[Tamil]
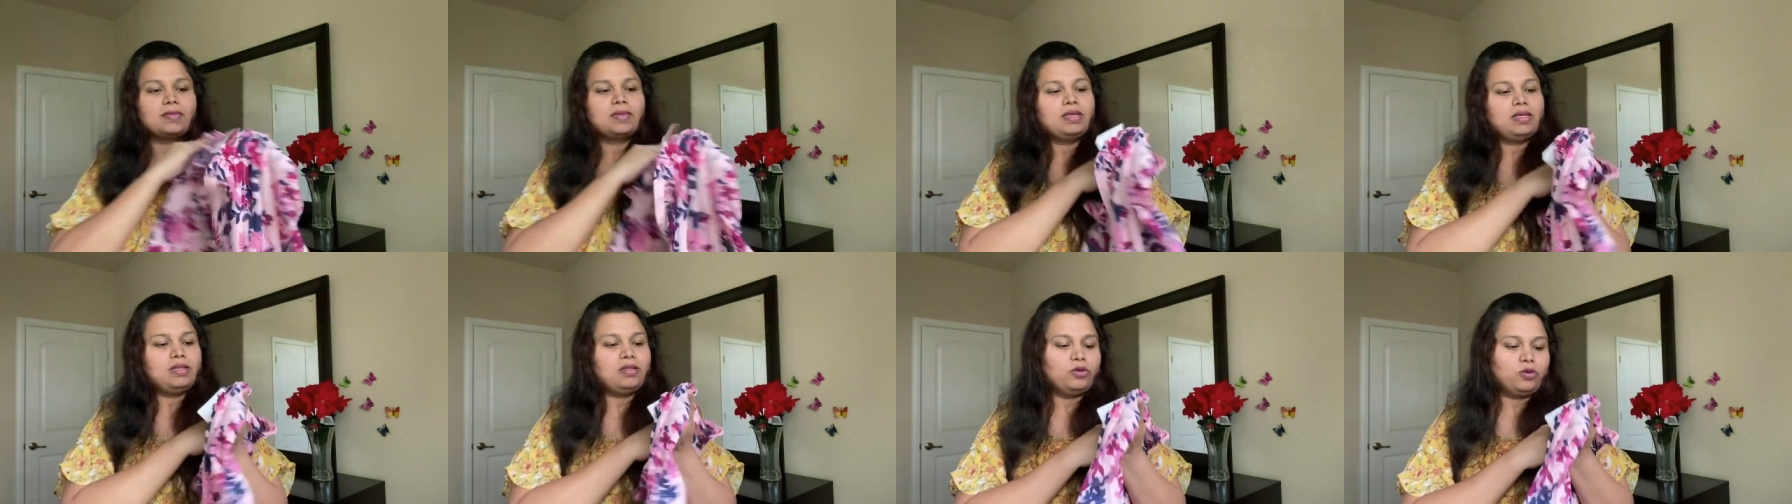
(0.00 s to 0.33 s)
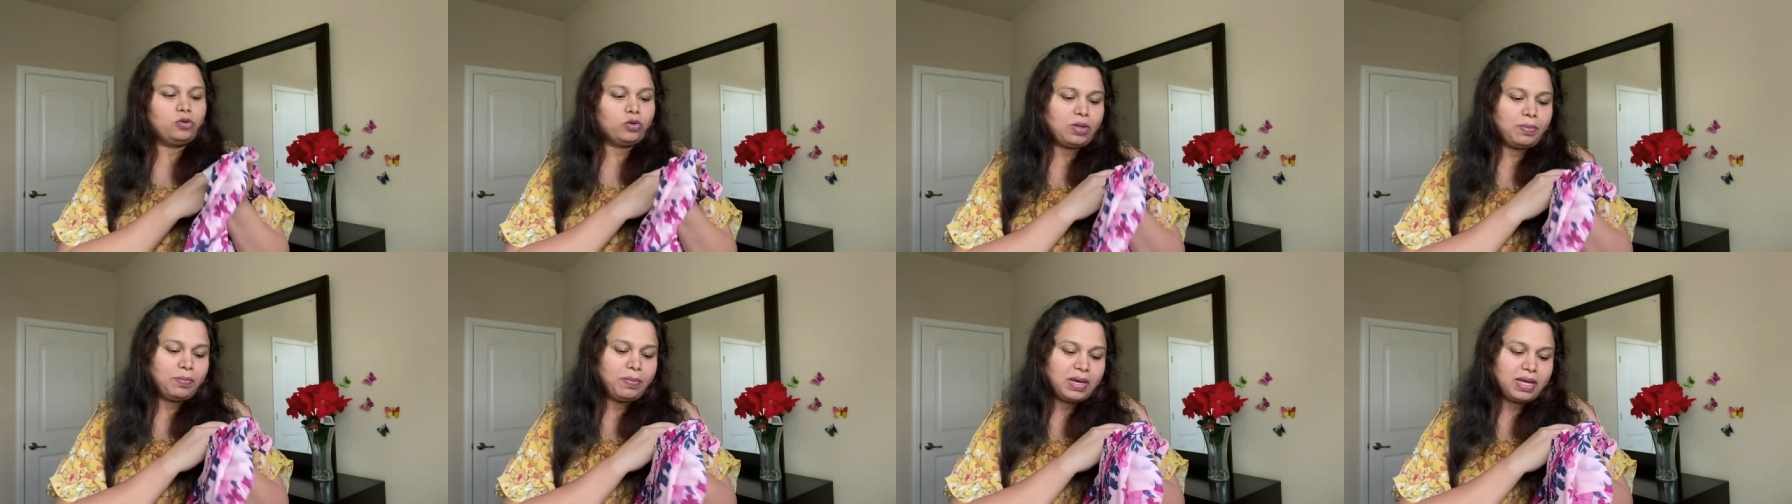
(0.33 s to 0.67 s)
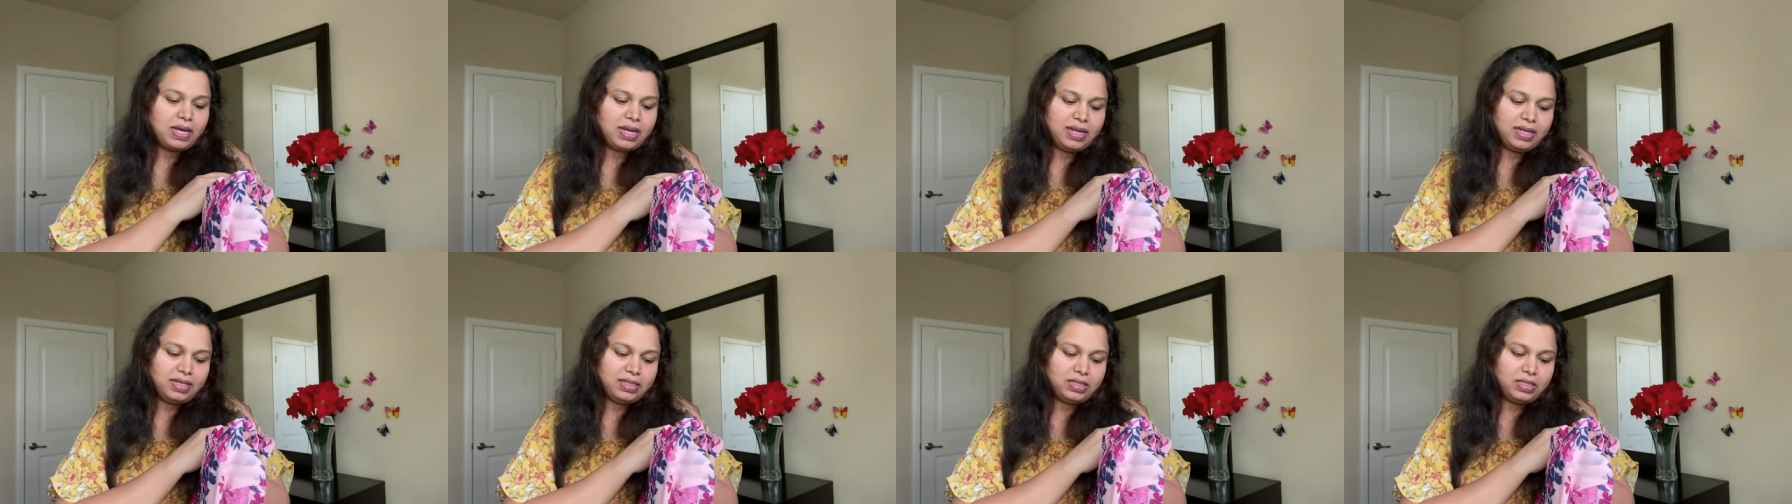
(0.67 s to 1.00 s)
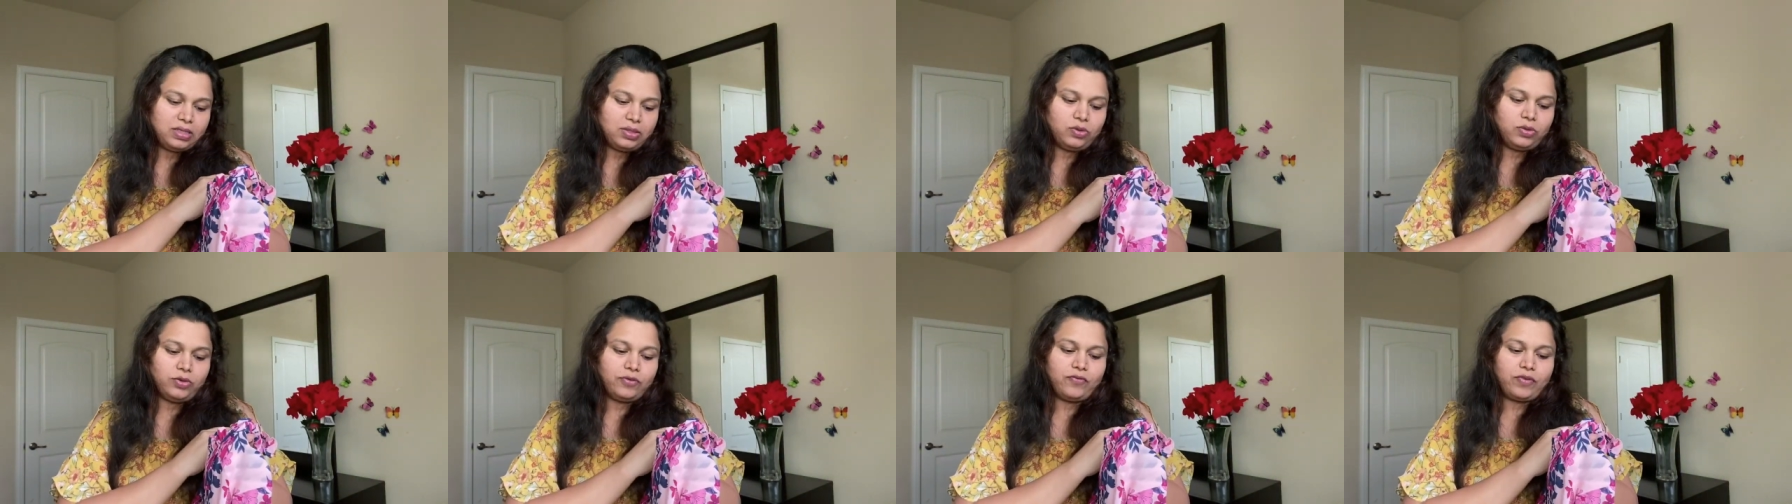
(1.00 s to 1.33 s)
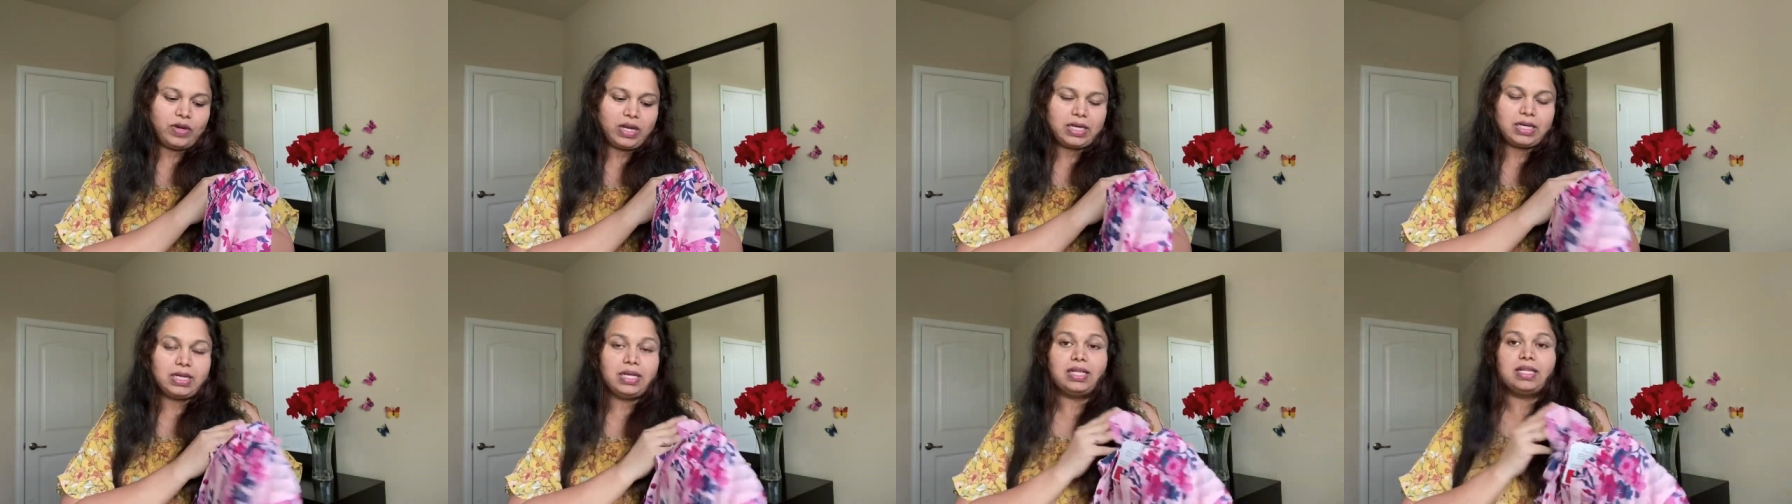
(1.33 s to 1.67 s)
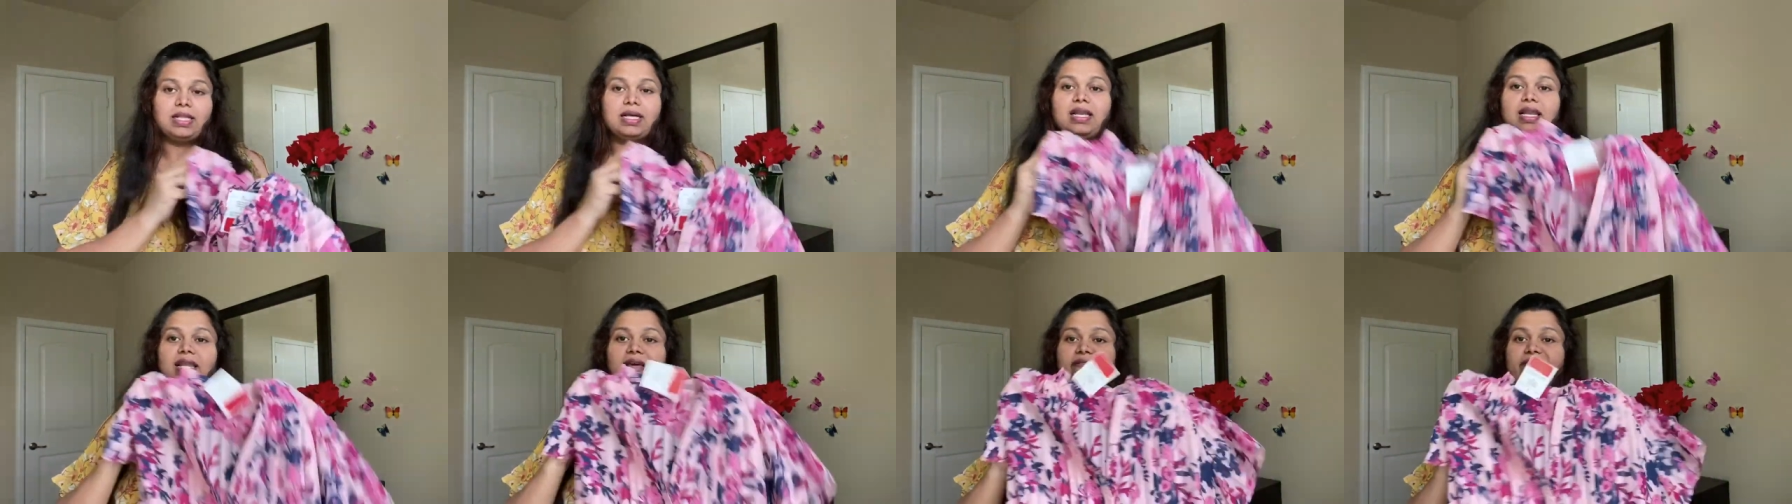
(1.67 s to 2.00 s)
இது கூட பர்லிங்டன் கோட்
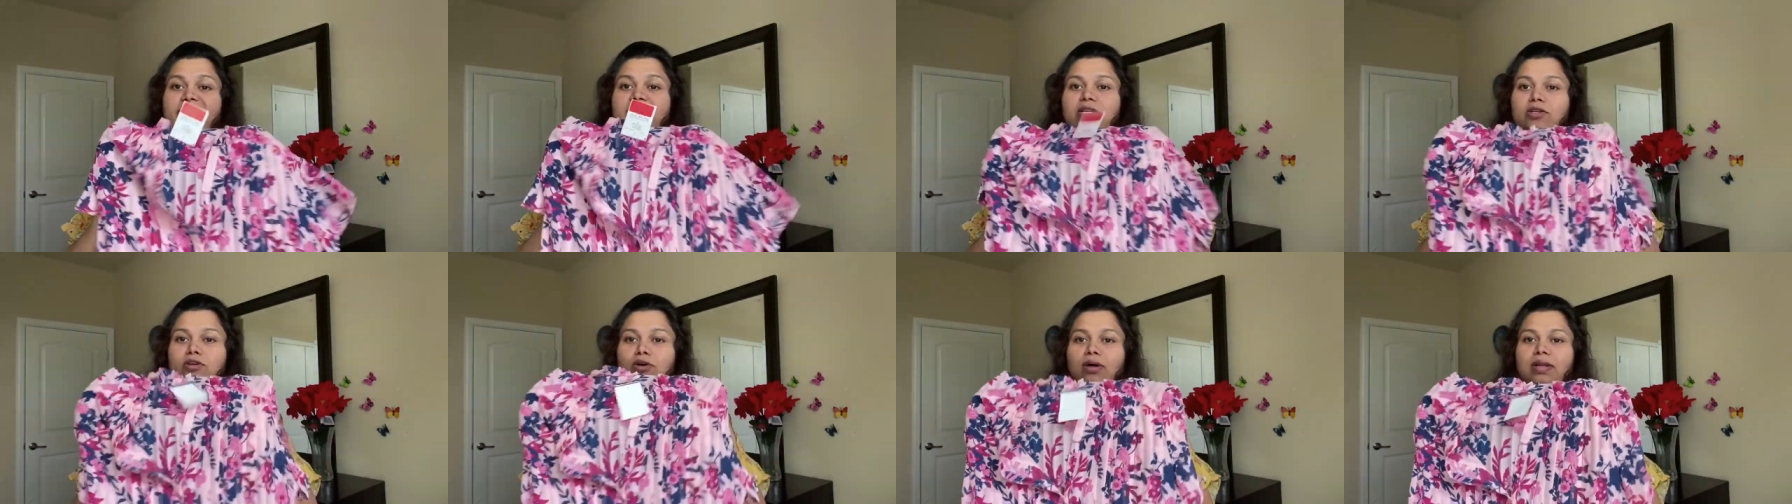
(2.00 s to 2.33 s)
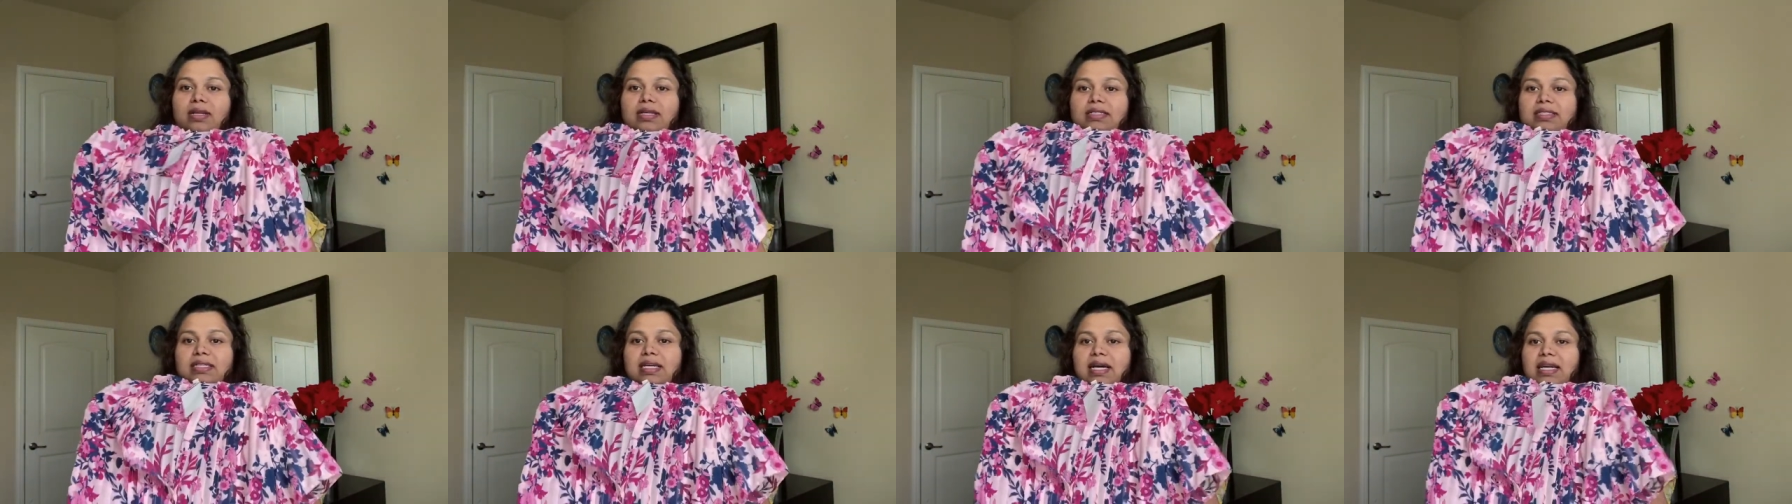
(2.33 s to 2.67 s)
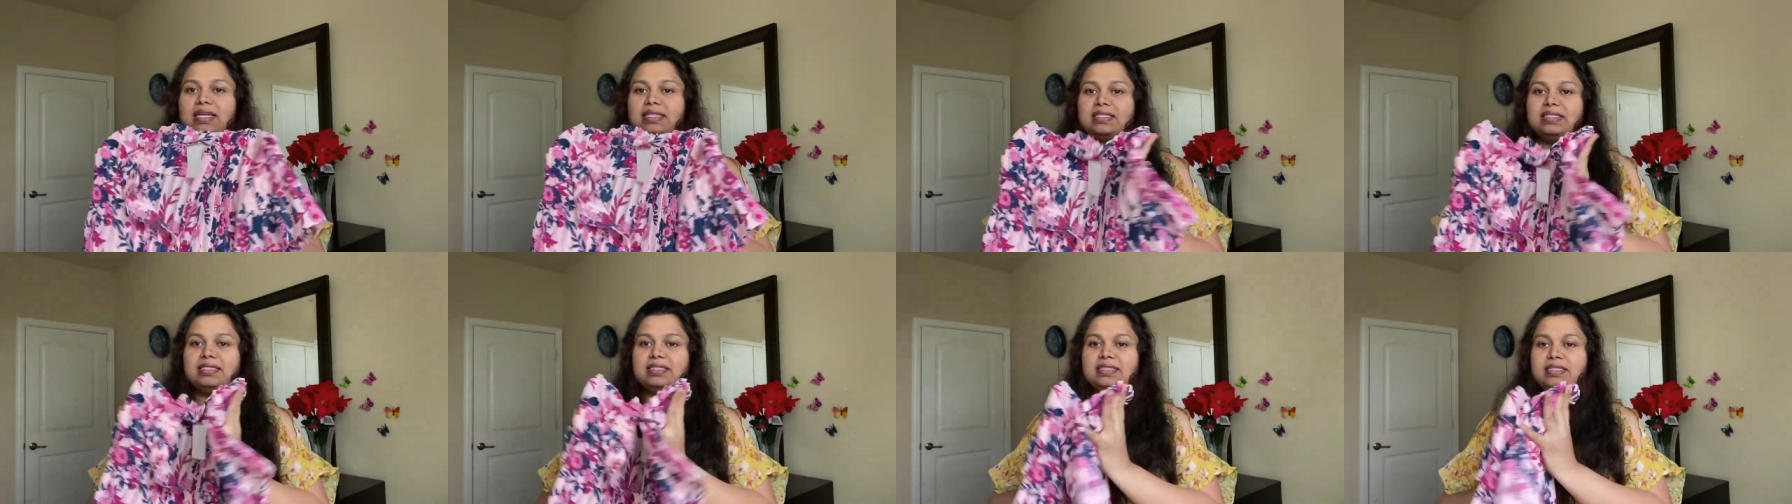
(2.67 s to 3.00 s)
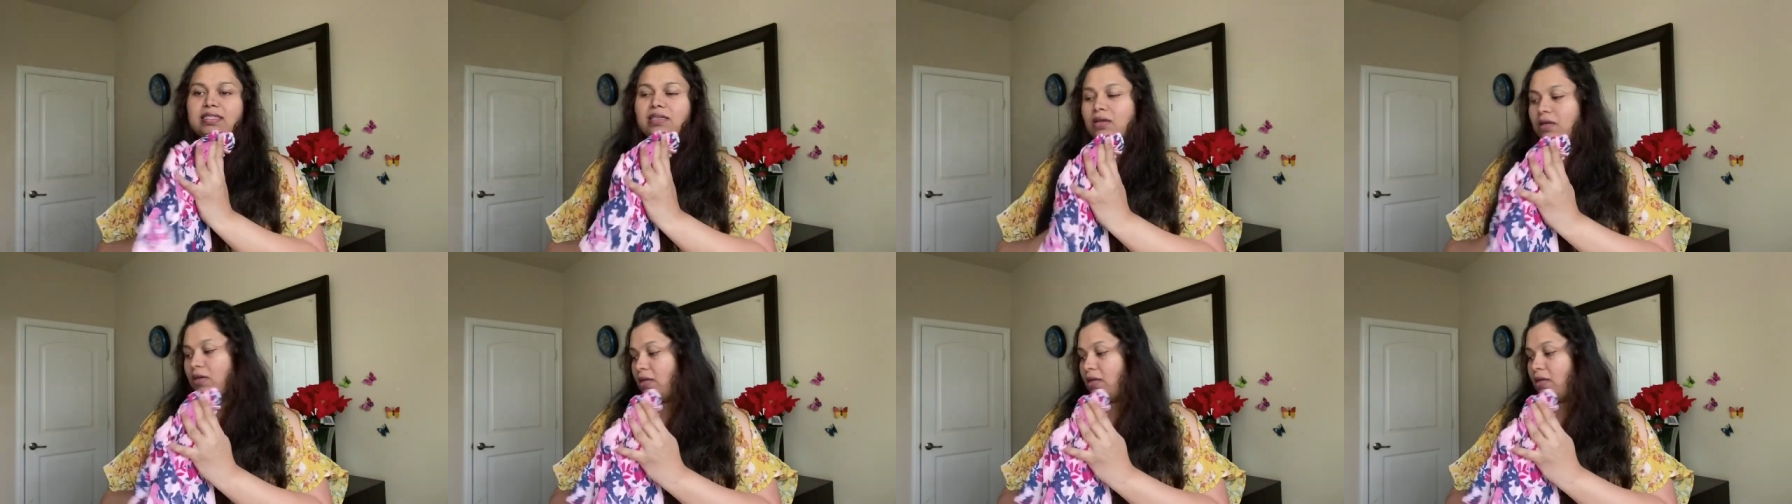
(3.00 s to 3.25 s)
ஃபேக்ட்ரிலாம் லெவன் டாலர்ஸ் கிடச்சிச்சு